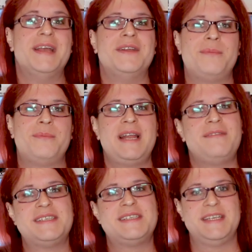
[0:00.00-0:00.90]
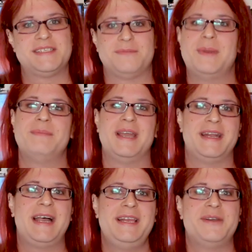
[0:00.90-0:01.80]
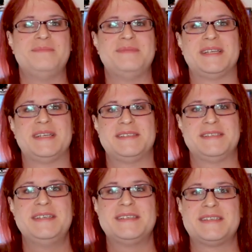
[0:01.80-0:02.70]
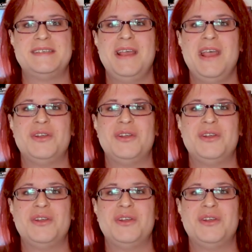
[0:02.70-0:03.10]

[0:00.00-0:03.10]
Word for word: Normalerweise geht es auf meinem Kanal ja um Star Citizen,